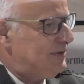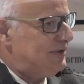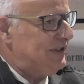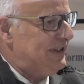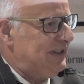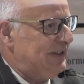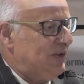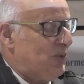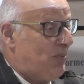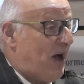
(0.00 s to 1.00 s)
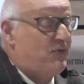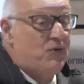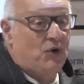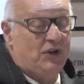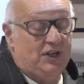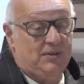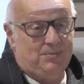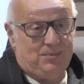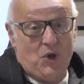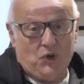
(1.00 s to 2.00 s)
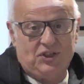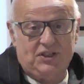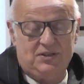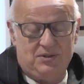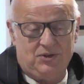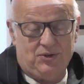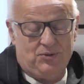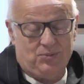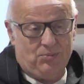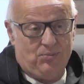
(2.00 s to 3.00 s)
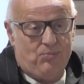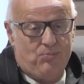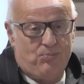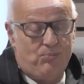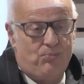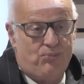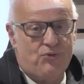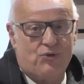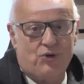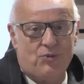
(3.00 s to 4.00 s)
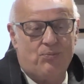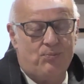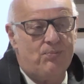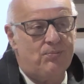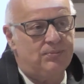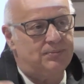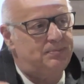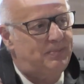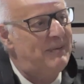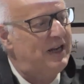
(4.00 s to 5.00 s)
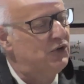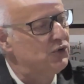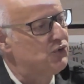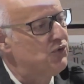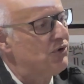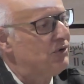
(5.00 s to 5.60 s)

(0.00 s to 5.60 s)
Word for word: Et euh, parfois, on est meurtri euh, pour euh, pas mal de jours.